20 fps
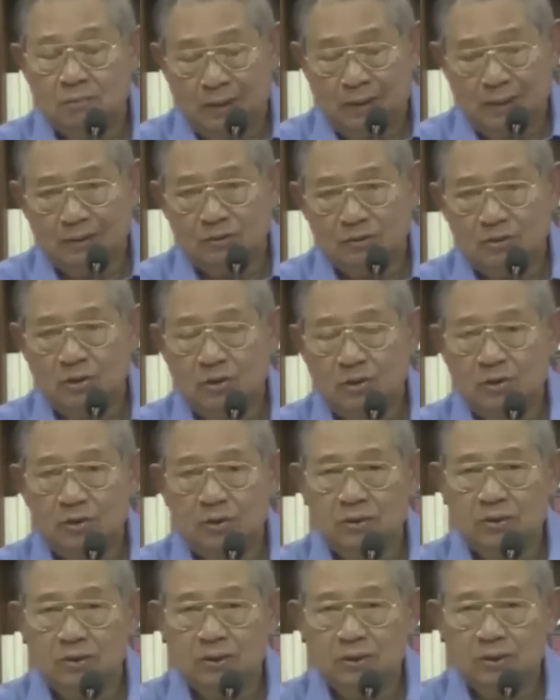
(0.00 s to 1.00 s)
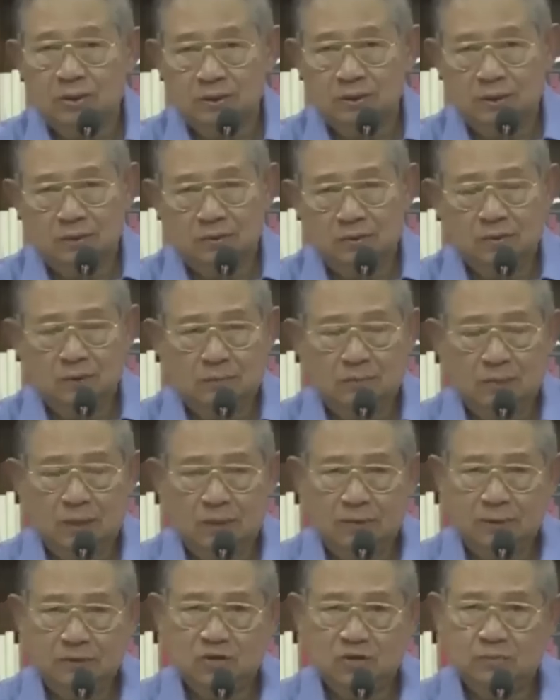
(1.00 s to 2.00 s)
maraton, tentu di
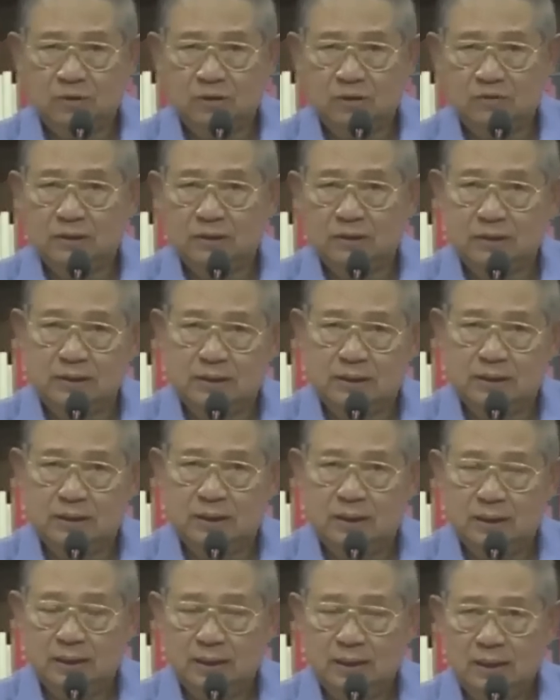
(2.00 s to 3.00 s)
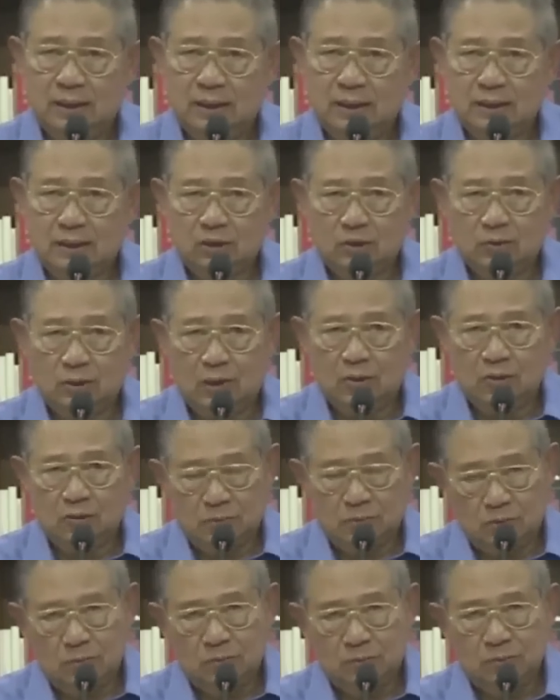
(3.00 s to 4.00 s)
bawah supervisi Ketua
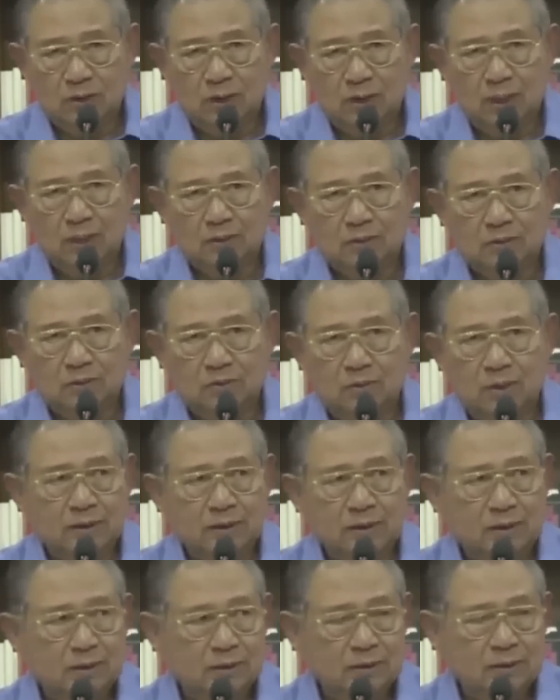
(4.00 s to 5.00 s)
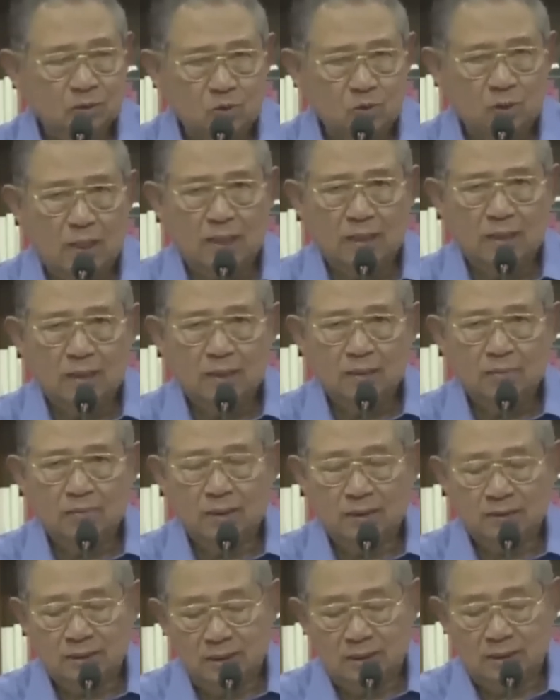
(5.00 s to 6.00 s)
Umum selaku Wakil Ketua
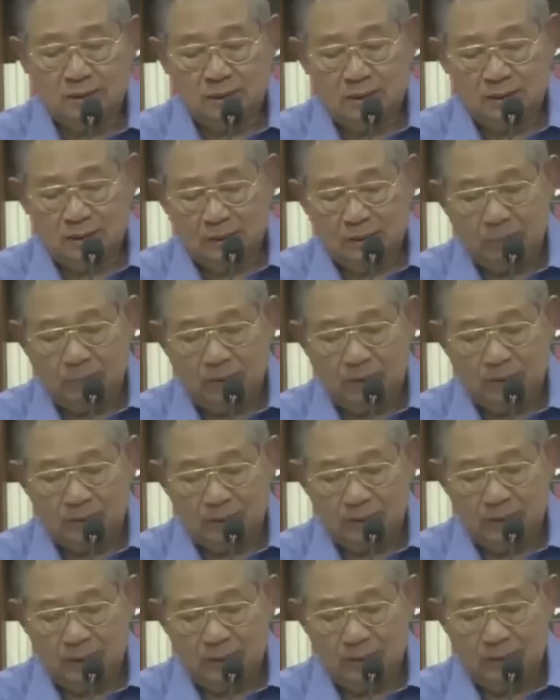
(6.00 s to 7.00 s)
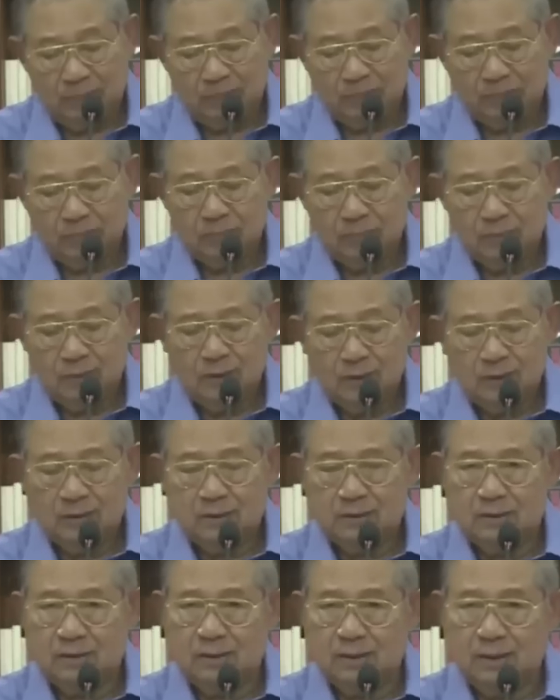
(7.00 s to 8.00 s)
Majelis Tinggi Partai
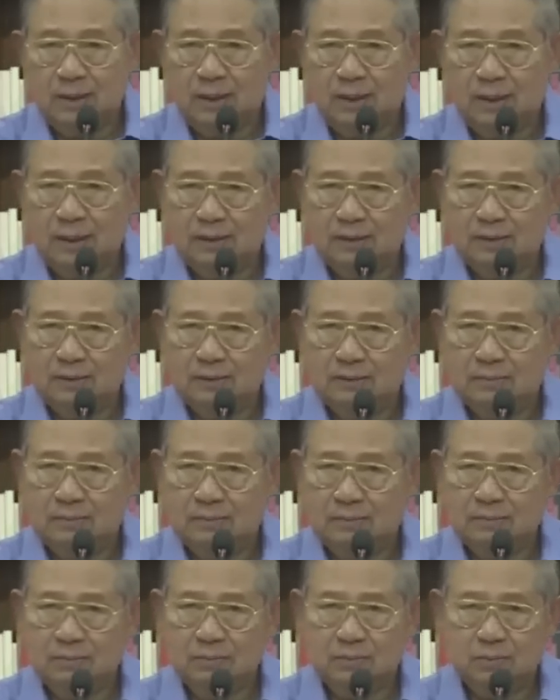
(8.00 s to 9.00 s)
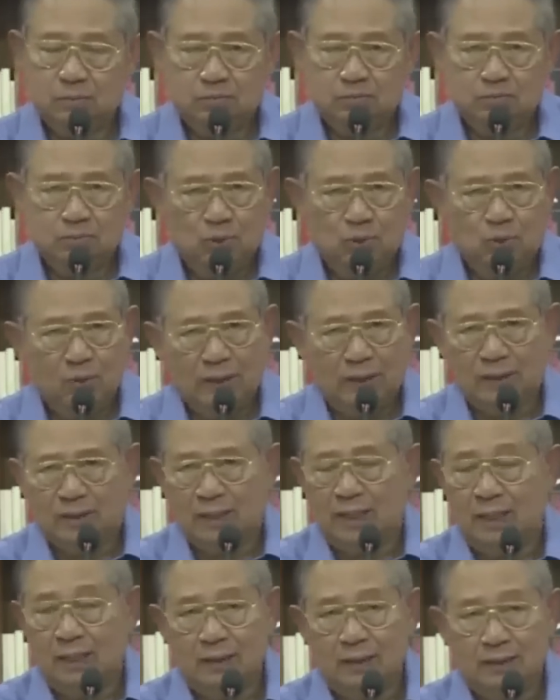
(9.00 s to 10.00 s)
dan
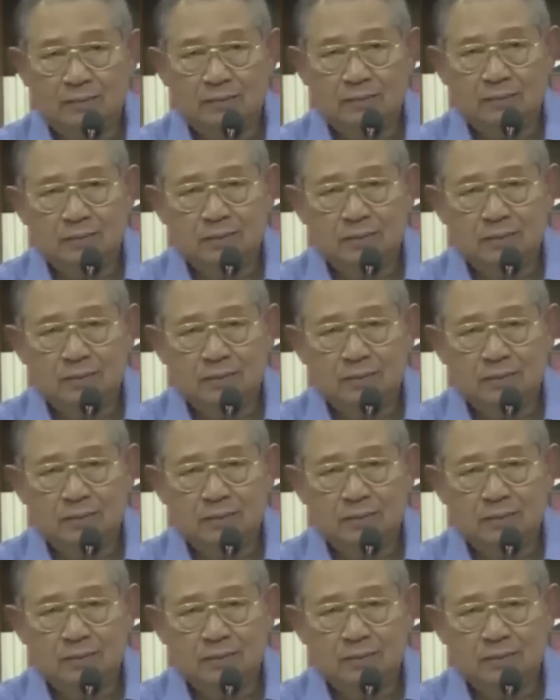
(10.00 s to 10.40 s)
puluhan kali